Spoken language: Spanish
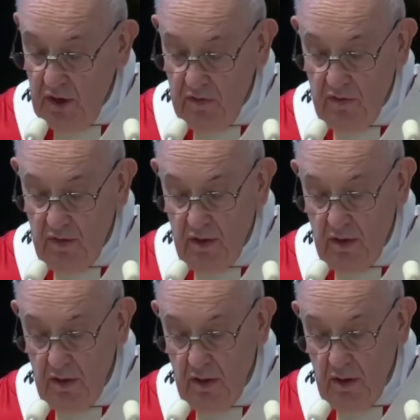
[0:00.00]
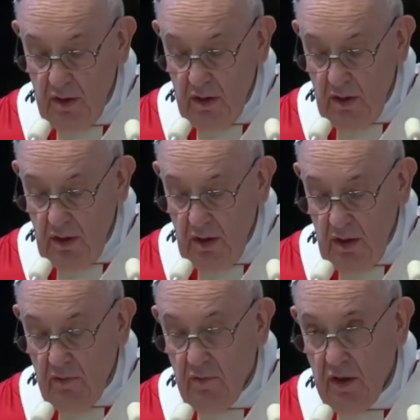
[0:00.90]
interiormente si somos
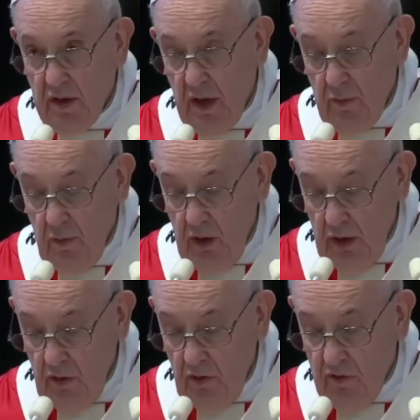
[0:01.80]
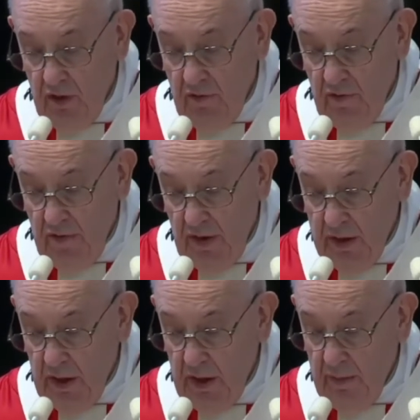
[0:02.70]
sinceros con nosotros mismos.